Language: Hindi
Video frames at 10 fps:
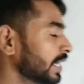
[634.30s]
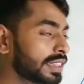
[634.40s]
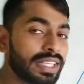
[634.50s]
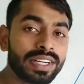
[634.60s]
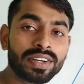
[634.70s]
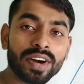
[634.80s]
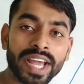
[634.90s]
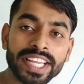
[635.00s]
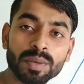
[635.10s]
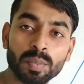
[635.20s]
यदि
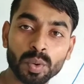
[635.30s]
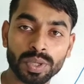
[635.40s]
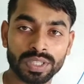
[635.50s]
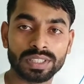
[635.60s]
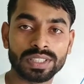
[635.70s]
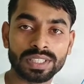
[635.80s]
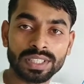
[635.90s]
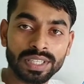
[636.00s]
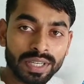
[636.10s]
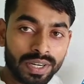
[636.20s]
ड्राइंग बोर्ड
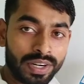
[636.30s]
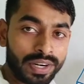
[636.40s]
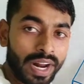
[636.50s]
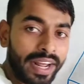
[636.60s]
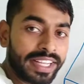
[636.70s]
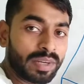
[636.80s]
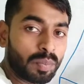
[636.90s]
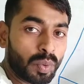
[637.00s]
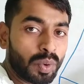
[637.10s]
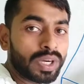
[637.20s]
ड्राइंग
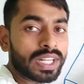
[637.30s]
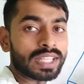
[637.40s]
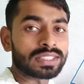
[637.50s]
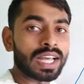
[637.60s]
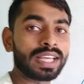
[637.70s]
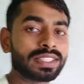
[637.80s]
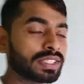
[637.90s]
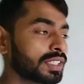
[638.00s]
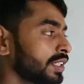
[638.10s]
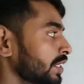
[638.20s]
बोर्ड का
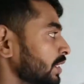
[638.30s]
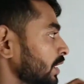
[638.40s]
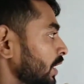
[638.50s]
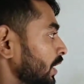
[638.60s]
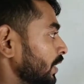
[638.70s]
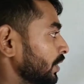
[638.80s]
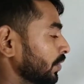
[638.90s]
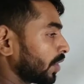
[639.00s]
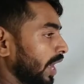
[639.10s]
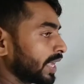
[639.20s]
साइज
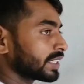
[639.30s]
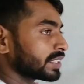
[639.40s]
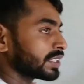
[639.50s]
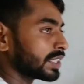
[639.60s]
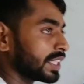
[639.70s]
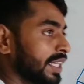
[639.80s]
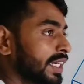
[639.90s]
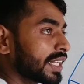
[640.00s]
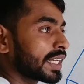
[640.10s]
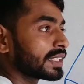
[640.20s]
ड्राइंग
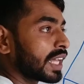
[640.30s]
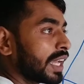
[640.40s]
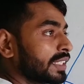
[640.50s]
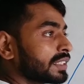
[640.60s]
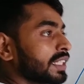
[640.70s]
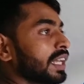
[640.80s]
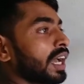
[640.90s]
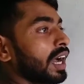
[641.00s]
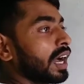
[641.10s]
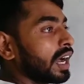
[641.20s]
सीट के साइज से
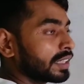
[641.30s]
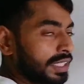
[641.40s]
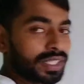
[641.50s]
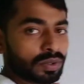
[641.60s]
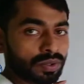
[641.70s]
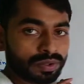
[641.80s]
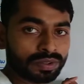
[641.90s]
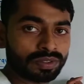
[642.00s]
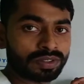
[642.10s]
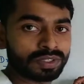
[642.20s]
अधिक हो
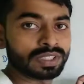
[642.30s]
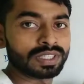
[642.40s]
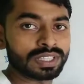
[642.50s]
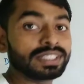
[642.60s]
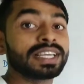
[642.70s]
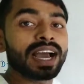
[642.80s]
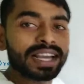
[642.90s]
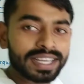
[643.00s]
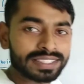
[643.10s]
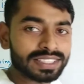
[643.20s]
यह
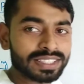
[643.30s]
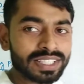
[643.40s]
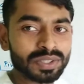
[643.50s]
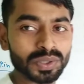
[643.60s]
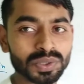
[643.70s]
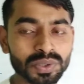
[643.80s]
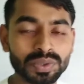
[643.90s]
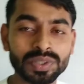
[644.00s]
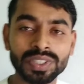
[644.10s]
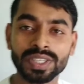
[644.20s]
कह सकते हैं दोस्तों